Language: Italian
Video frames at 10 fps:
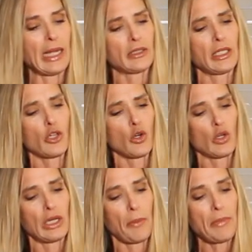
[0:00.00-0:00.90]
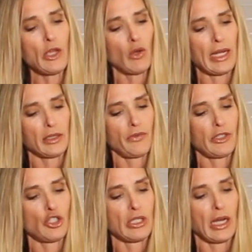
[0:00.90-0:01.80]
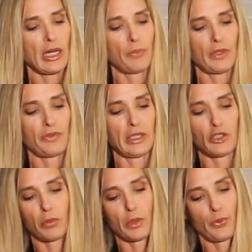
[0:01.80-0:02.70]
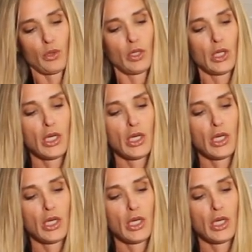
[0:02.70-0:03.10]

latte di cocco è il mio latte vegetale preferito, proprio